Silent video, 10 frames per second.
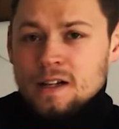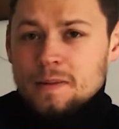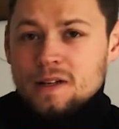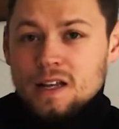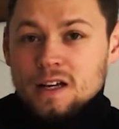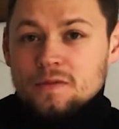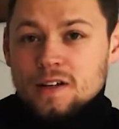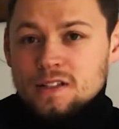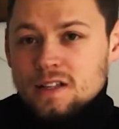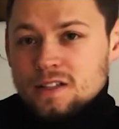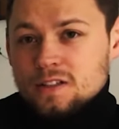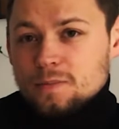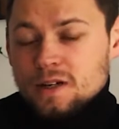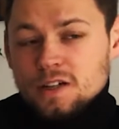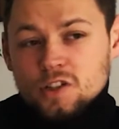Aber die Lehrerin war sehr
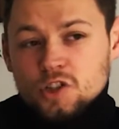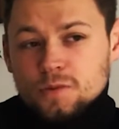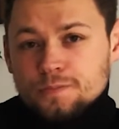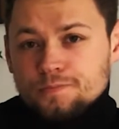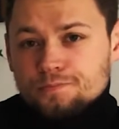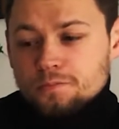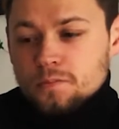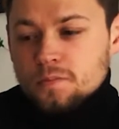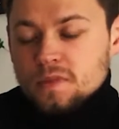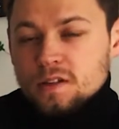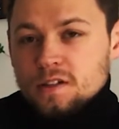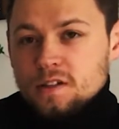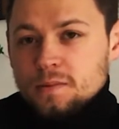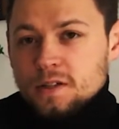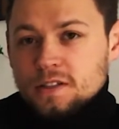sympathisch,
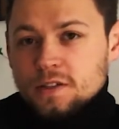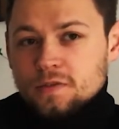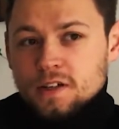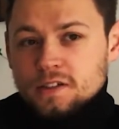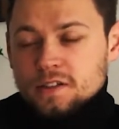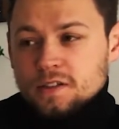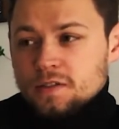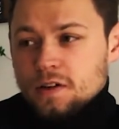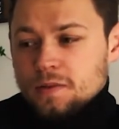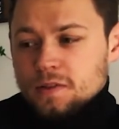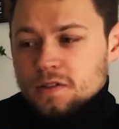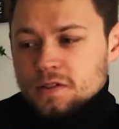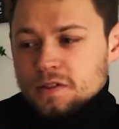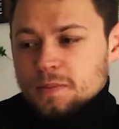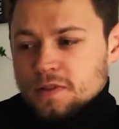ähm, hatte gefragt, äh, also
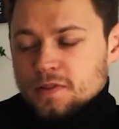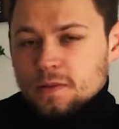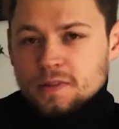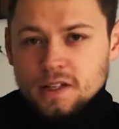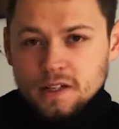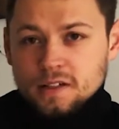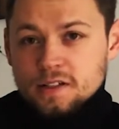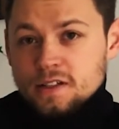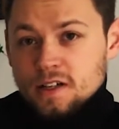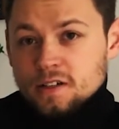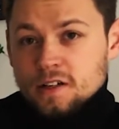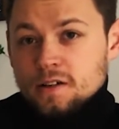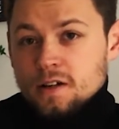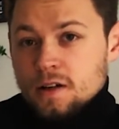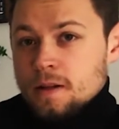ich habe gefragt, ob sie Lehrerin ist, ja, und
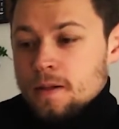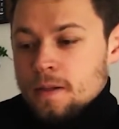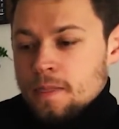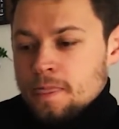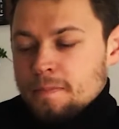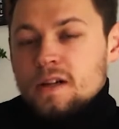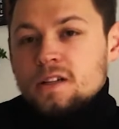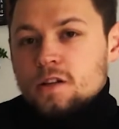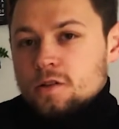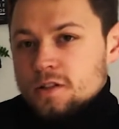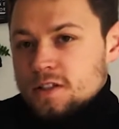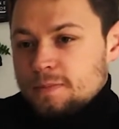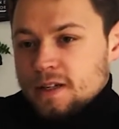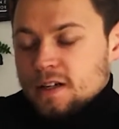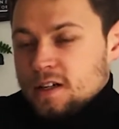dann bildende Kunst,
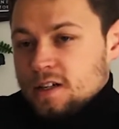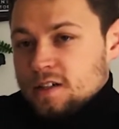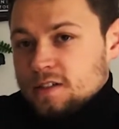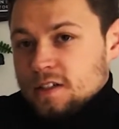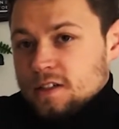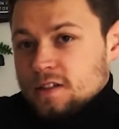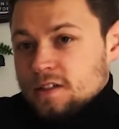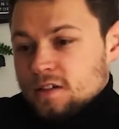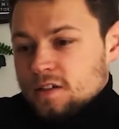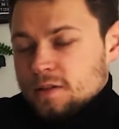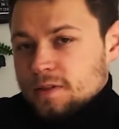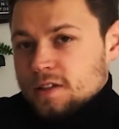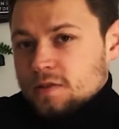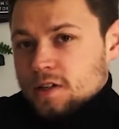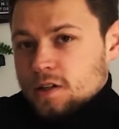BK, dann noch, ich meine,
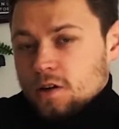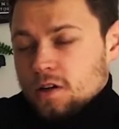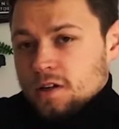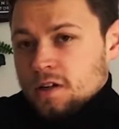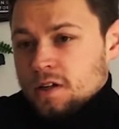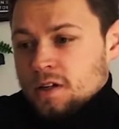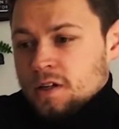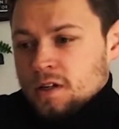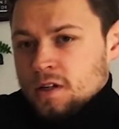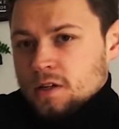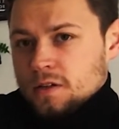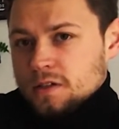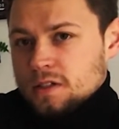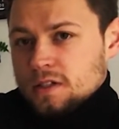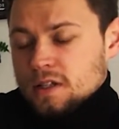das war Kochen.
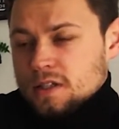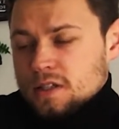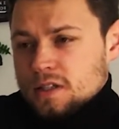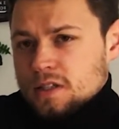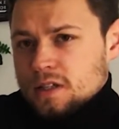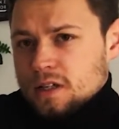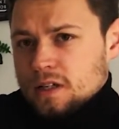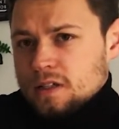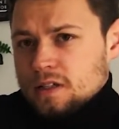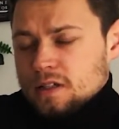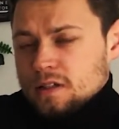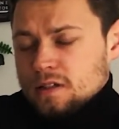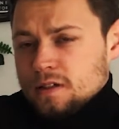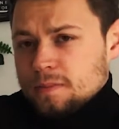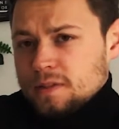Und das dritte
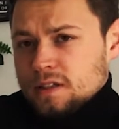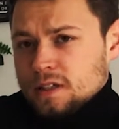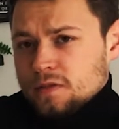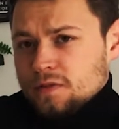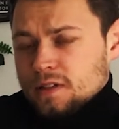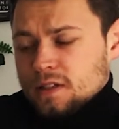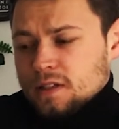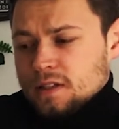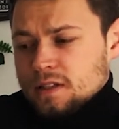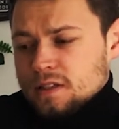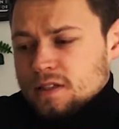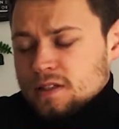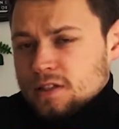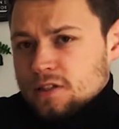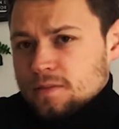habe ich gerade vergessen.
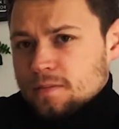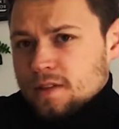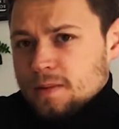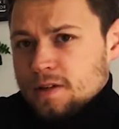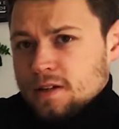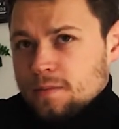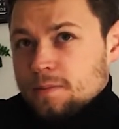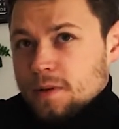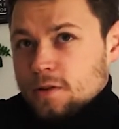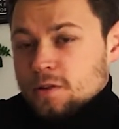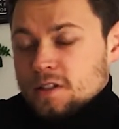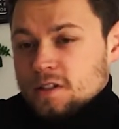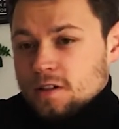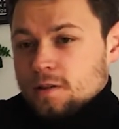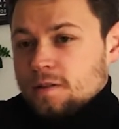Aber bei
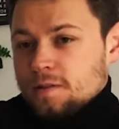Kunst